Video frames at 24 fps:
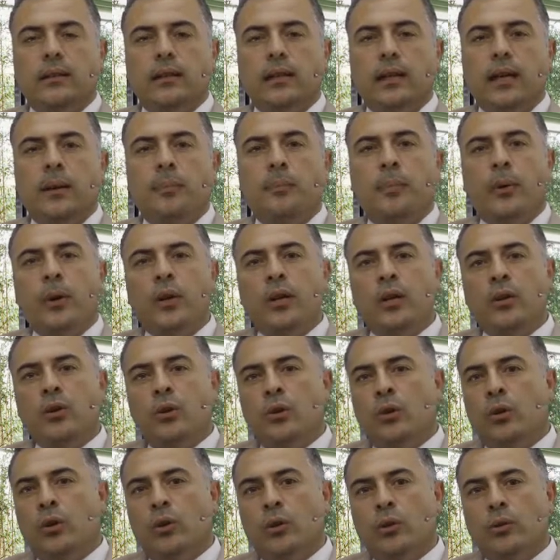e poi
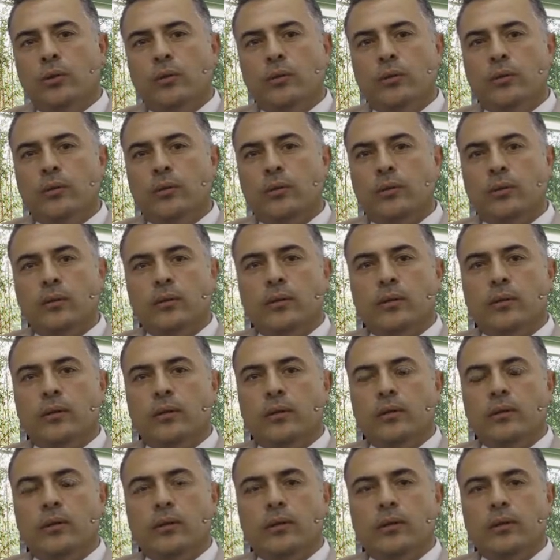io
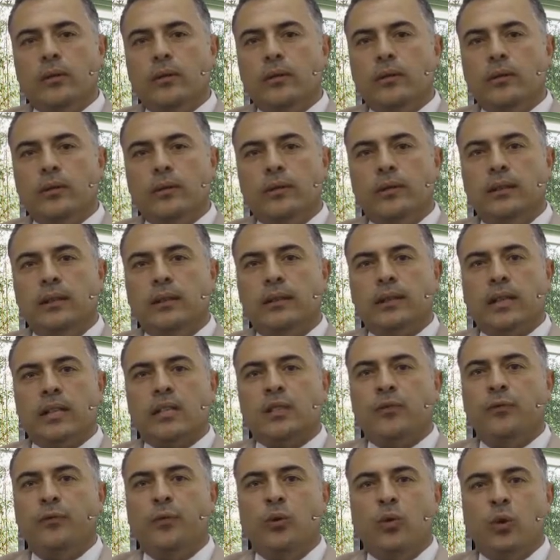ti
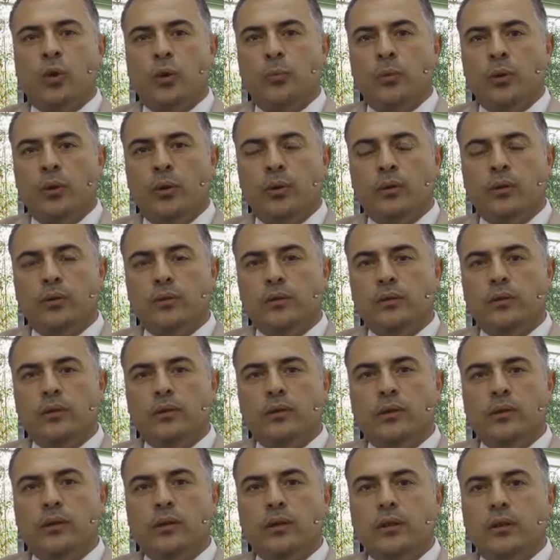trasformo
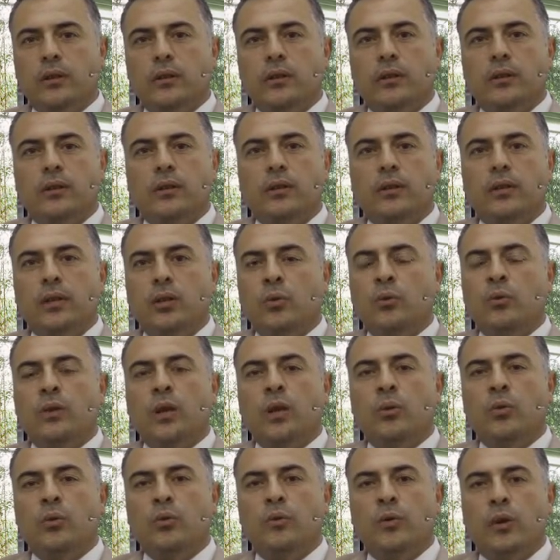in una
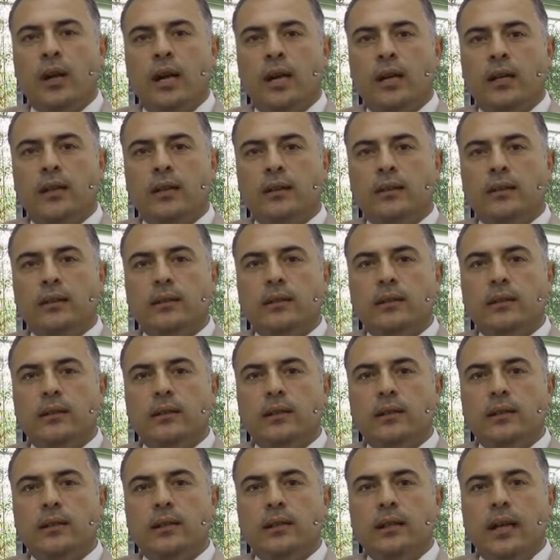nuvola
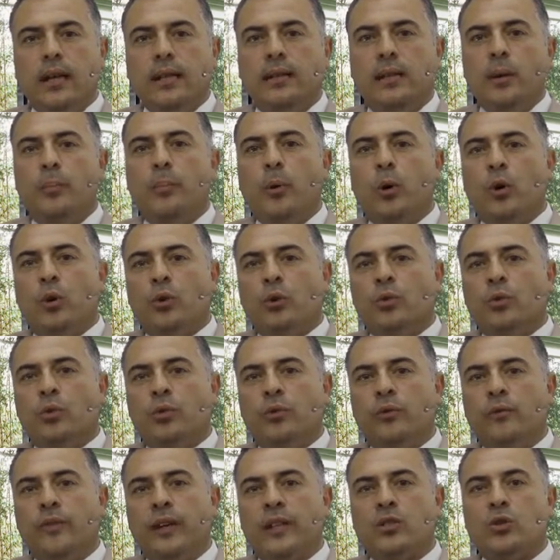e ti
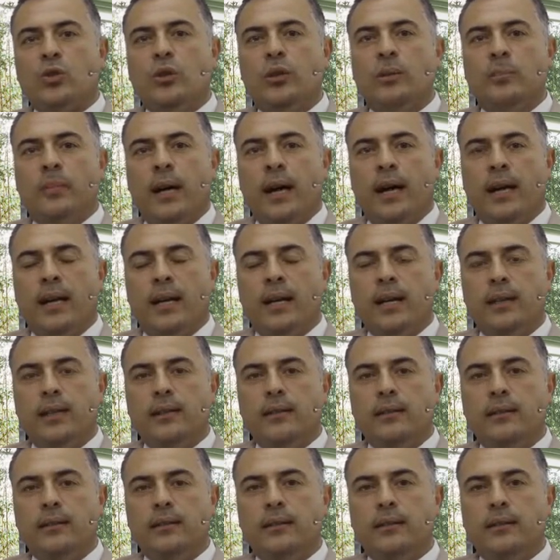porto verso il mare.
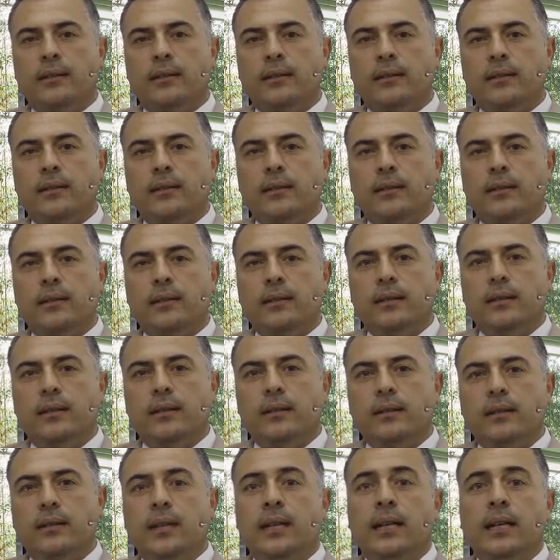
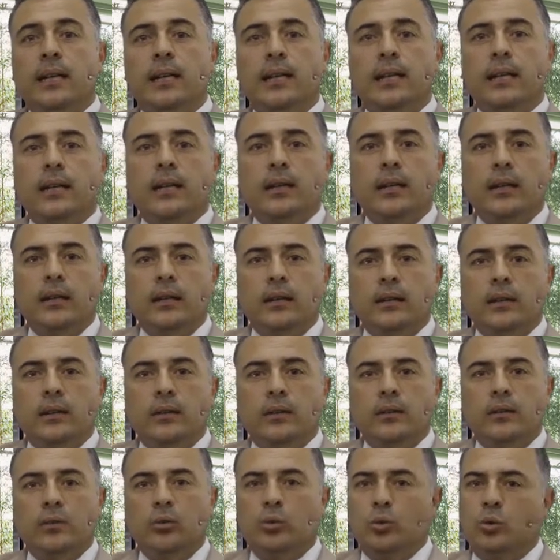Lì
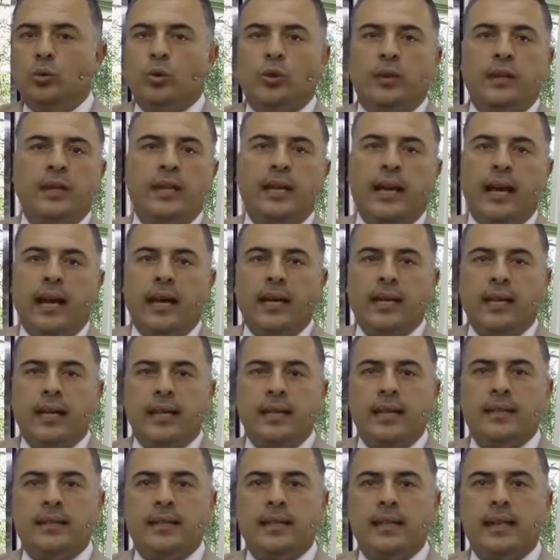tu tornerai
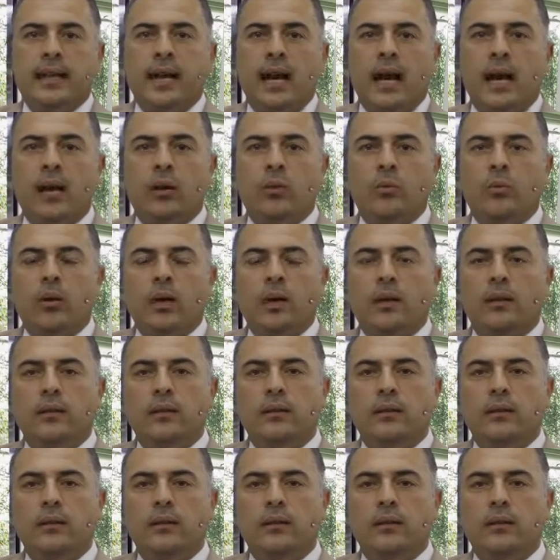ad essere acqua.